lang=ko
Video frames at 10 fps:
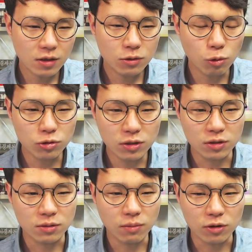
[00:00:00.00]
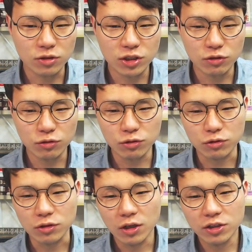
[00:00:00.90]
돈을 버는 식으로
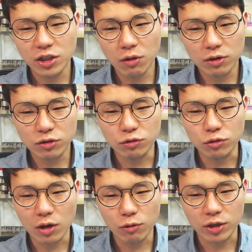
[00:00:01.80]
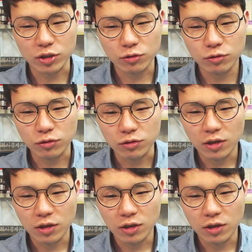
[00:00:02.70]
셰어하우스를 운영하고 계시고